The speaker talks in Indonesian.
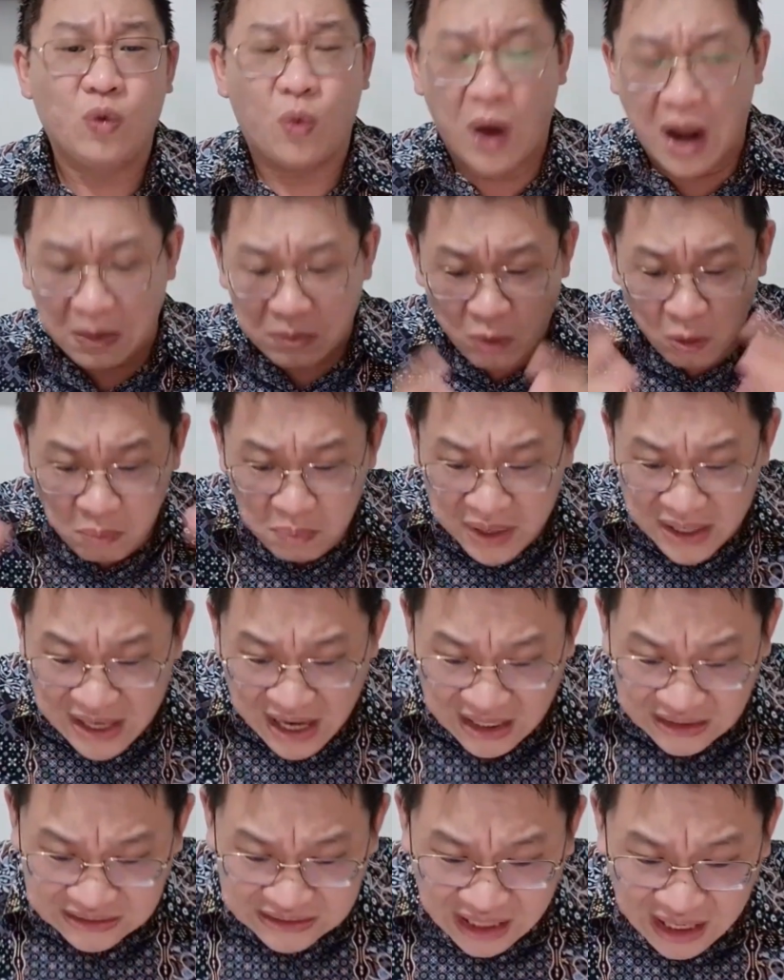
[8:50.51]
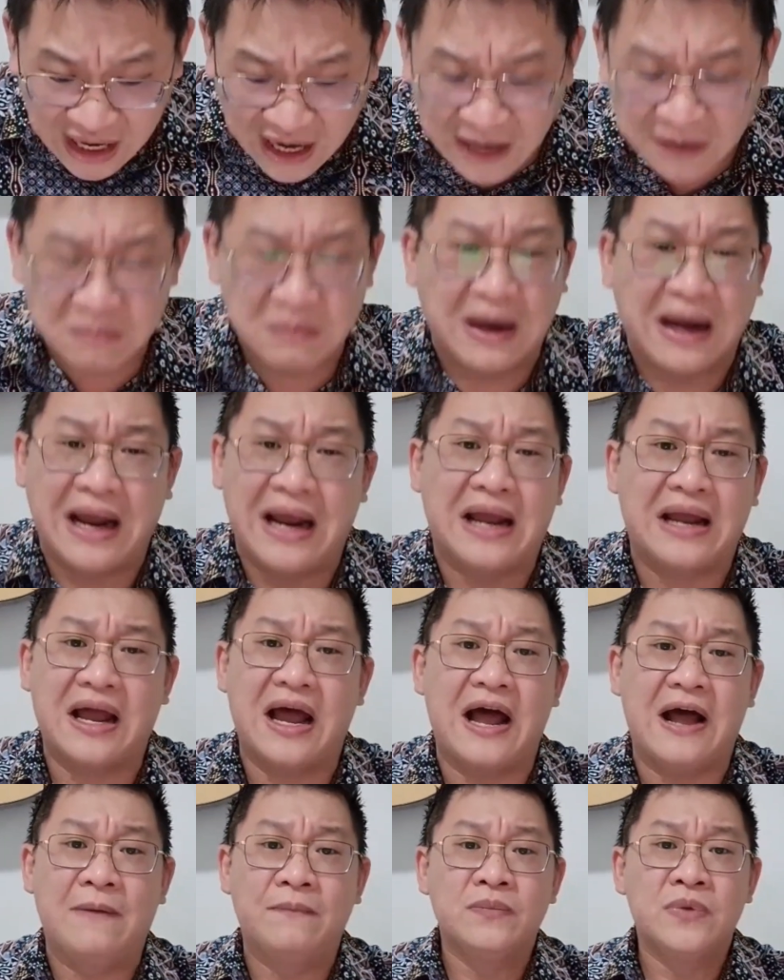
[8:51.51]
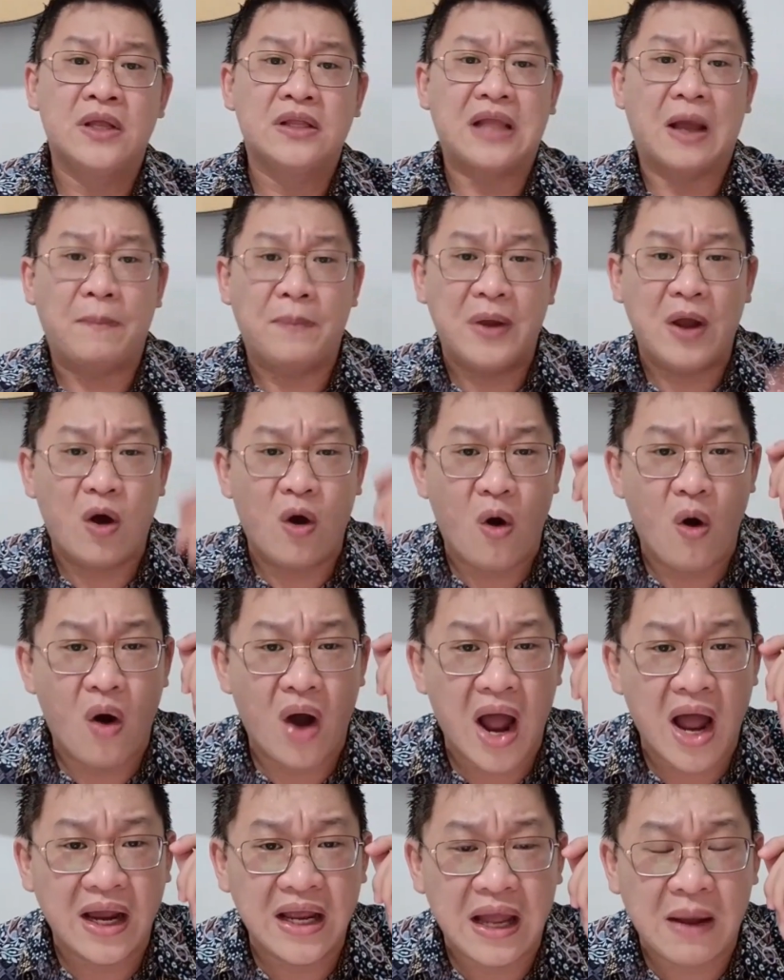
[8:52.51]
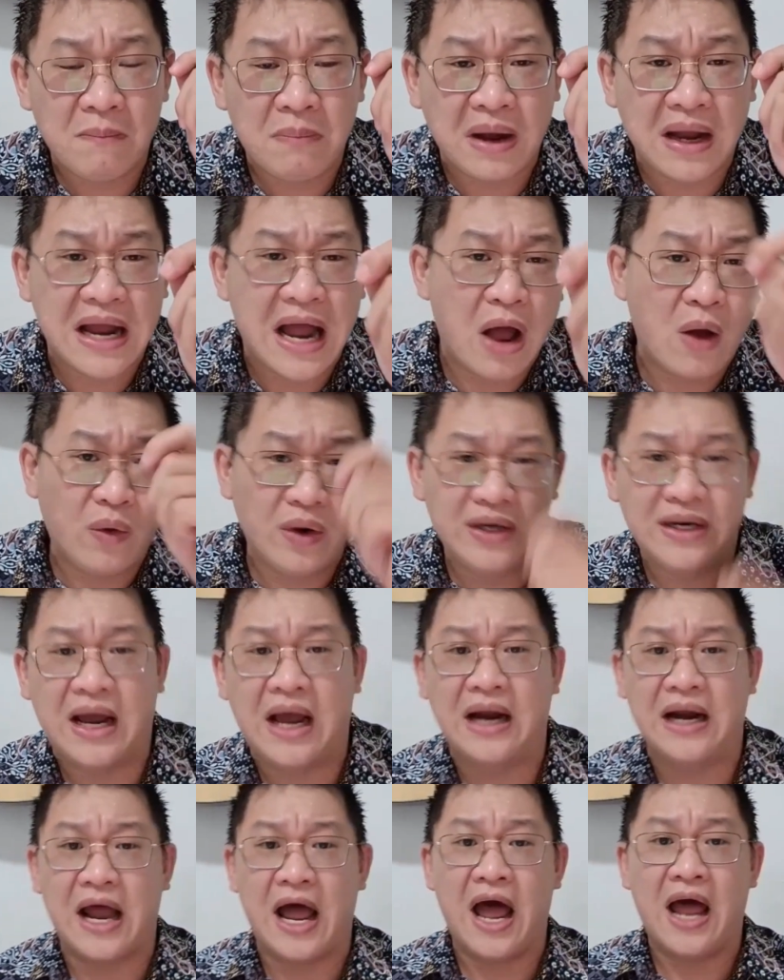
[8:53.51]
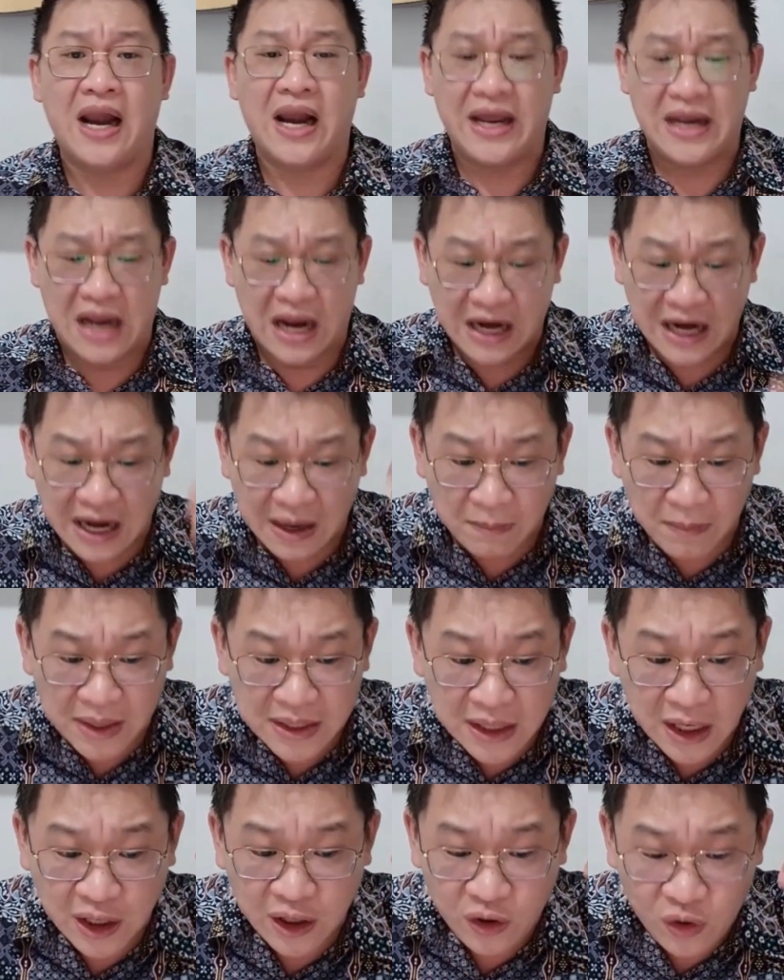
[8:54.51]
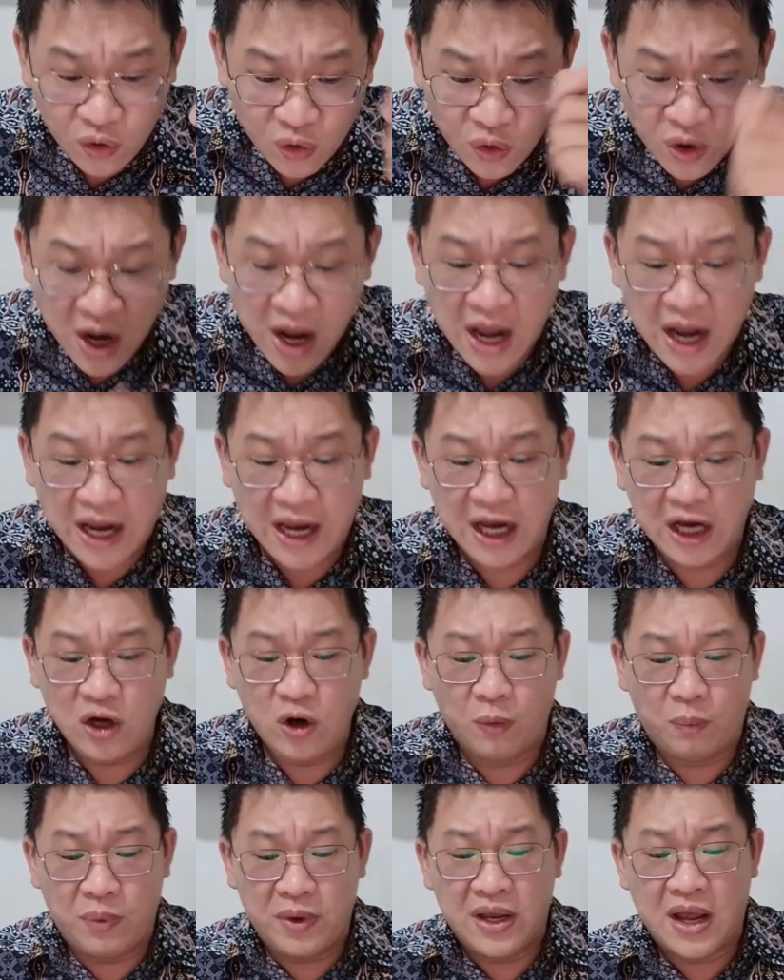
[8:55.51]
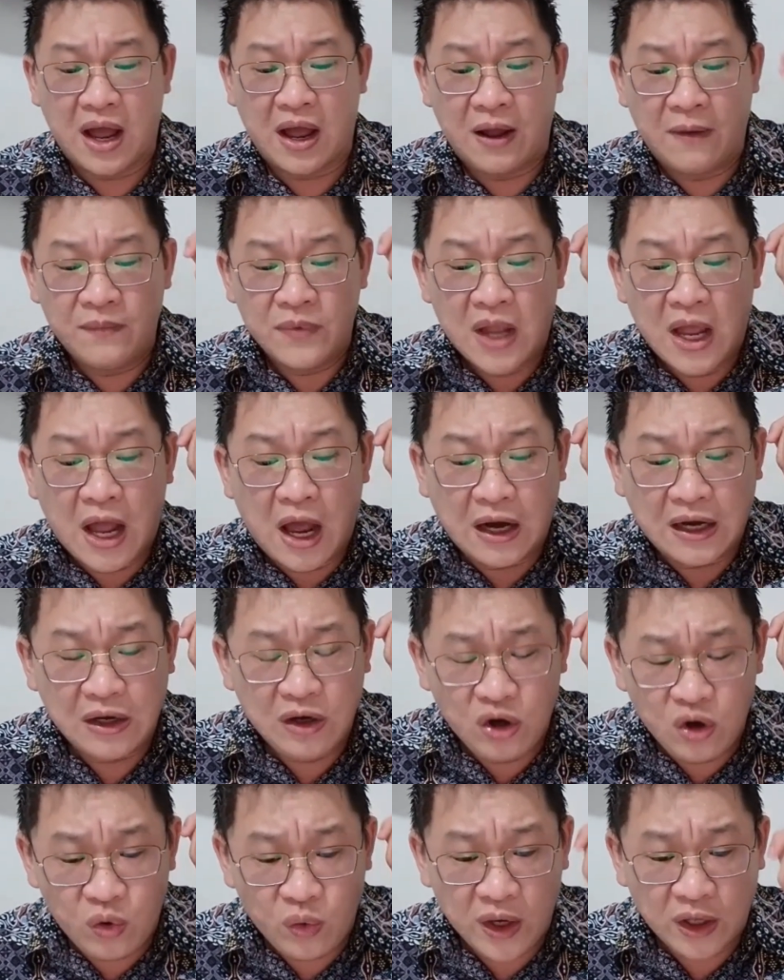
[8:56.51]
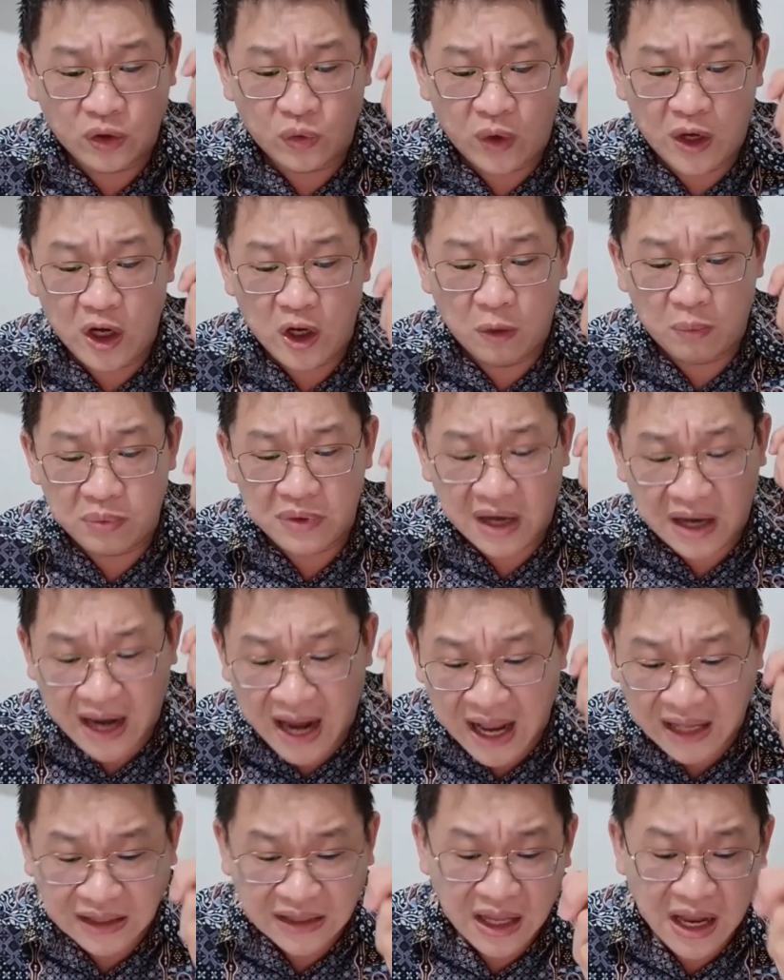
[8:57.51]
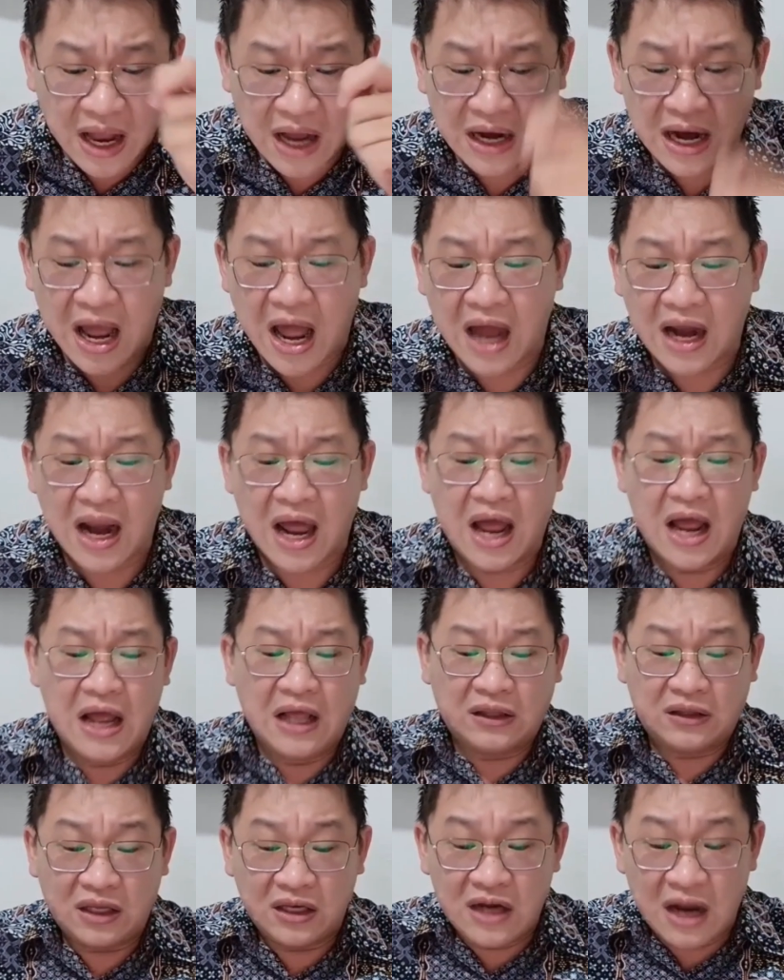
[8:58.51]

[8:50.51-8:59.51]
Tuhan mau binasakan mereka, tapi orang yang bergaul dengan Allah yang namanya Nuh, hidup yang Nuh itu hidup dekat dengan Allah,